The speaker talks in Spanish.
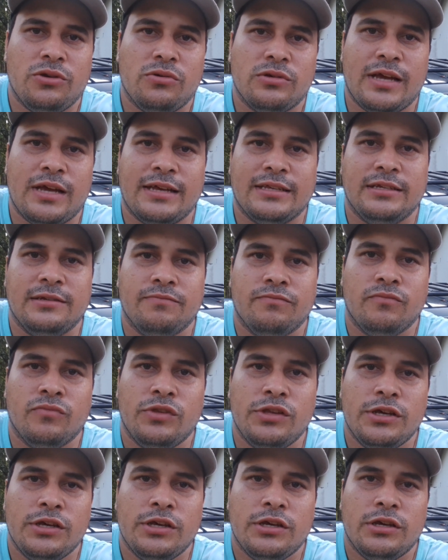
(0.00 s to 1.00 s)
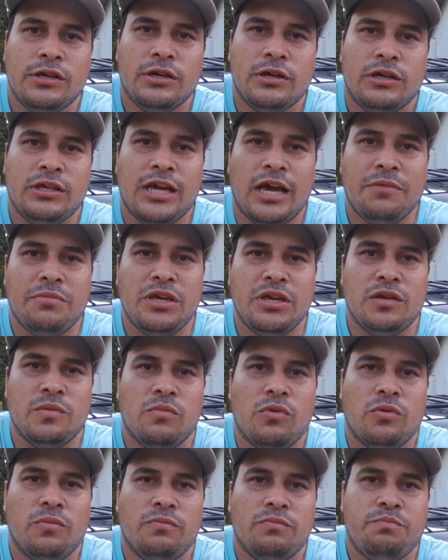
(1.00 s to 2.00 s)
ellos hacen y ahí
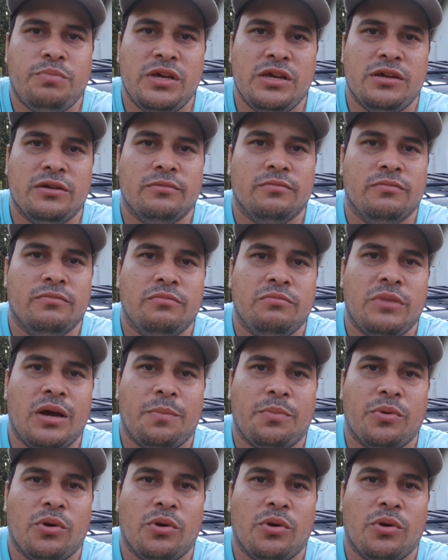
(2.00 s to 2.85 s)
mismo, pin, me